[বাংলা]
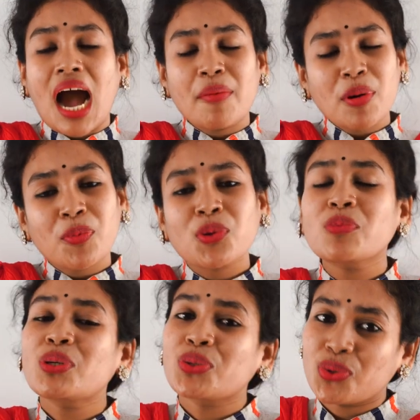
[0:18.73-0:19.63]
আমরা
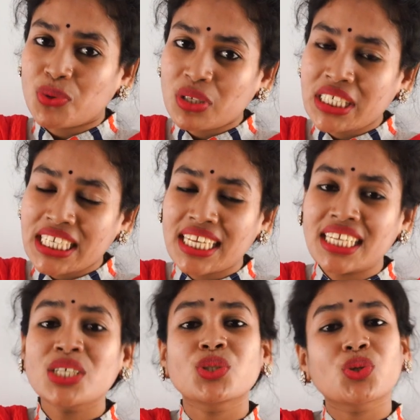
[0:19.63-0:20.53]
প্রথমে সূত্রগুলো শিখে
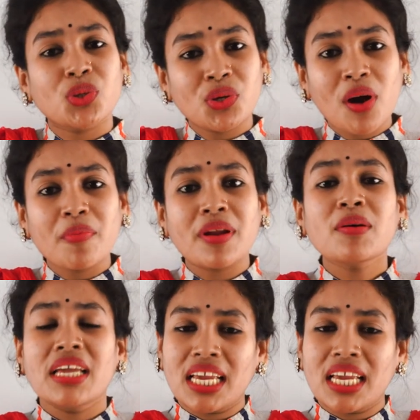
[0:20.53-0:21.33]
নিই যদিও আমরা